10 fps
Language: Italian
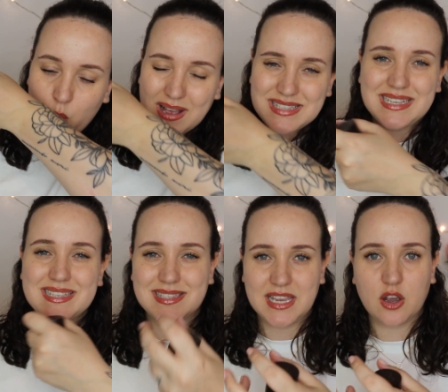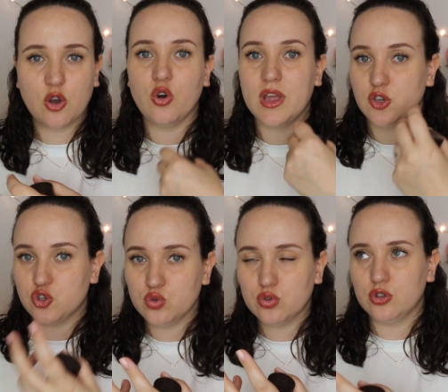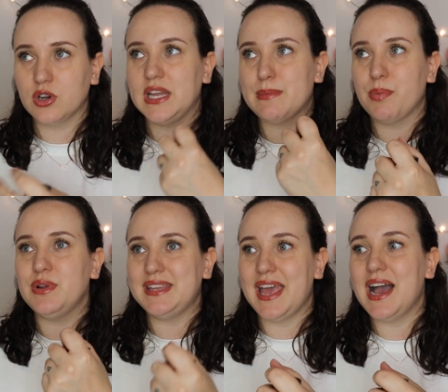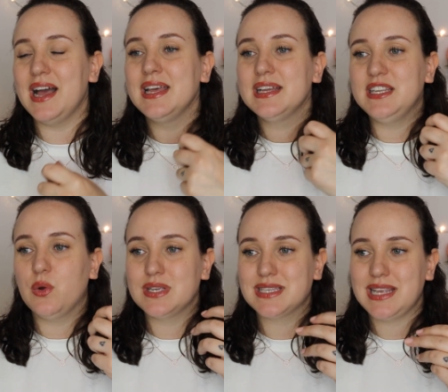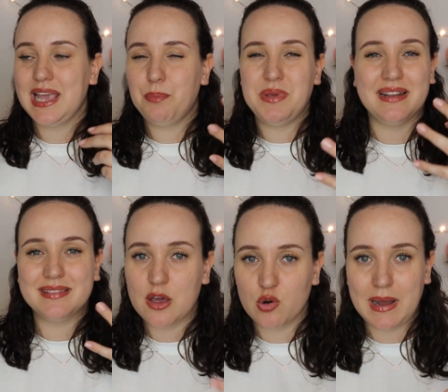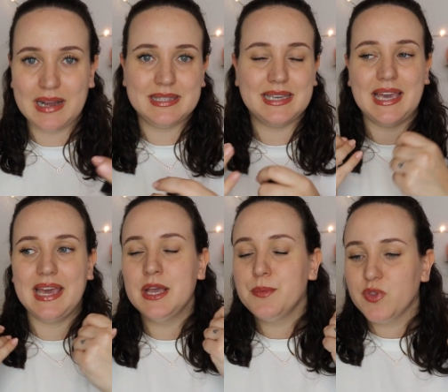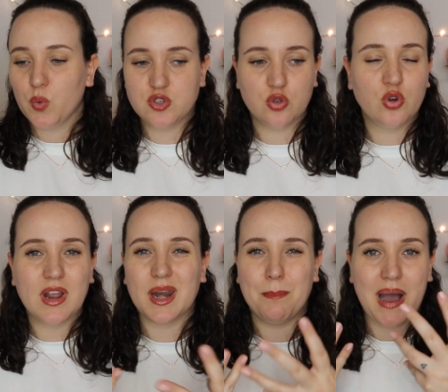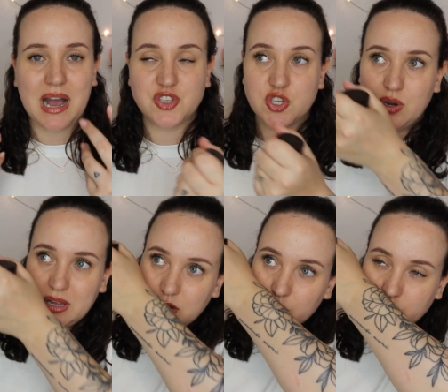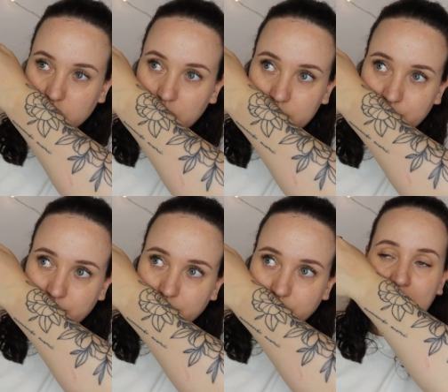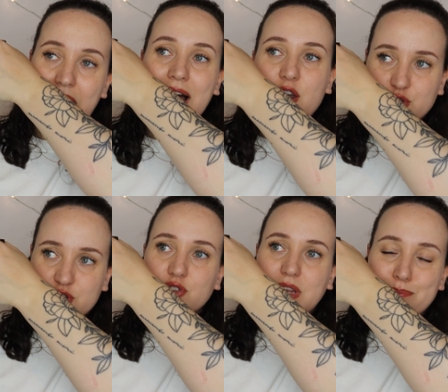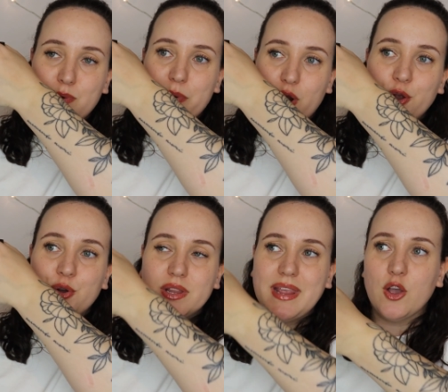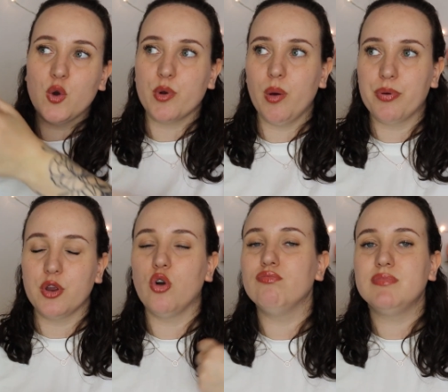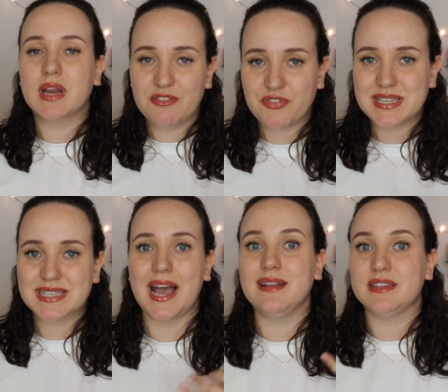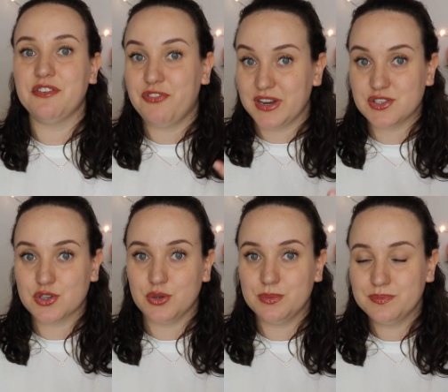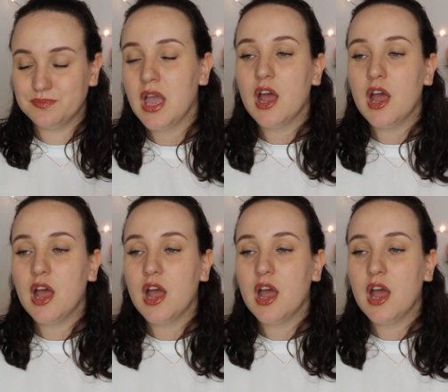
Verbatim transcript: quasi secco e asciutto, che dà proprio l'idea di queste piante aromatiche, questo odore erbaceo legnoso. Allo stesso tempo però io lo ritengo proprio rinfrescante, fresco.